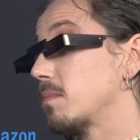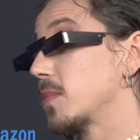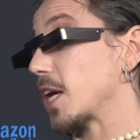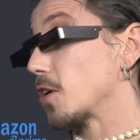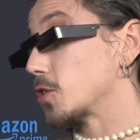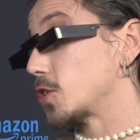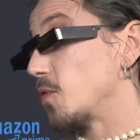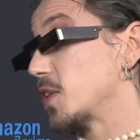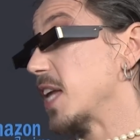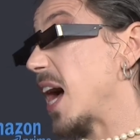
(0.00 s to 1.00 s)
tego, co
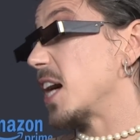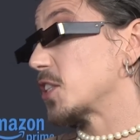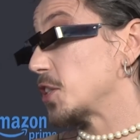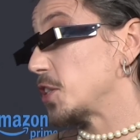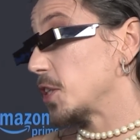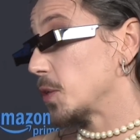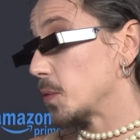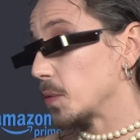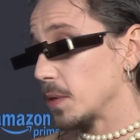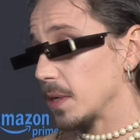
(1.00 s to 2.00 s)
wydarzy
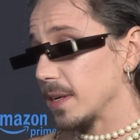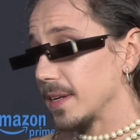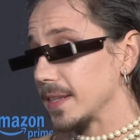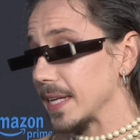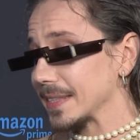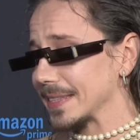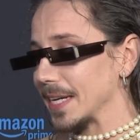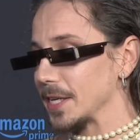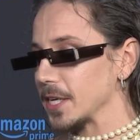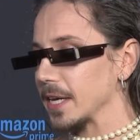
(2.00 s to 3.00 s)
się e, na
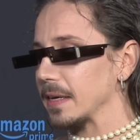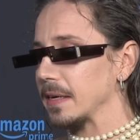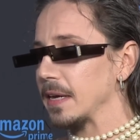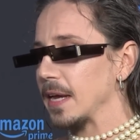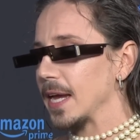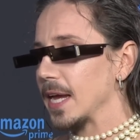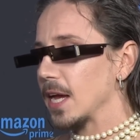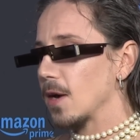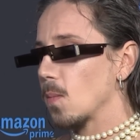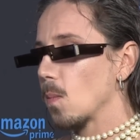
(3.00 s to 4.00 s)
scenie,
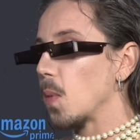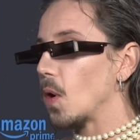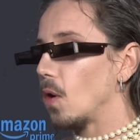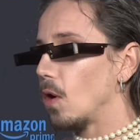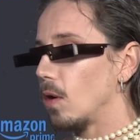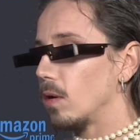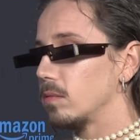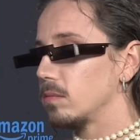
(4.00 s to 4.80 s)
bo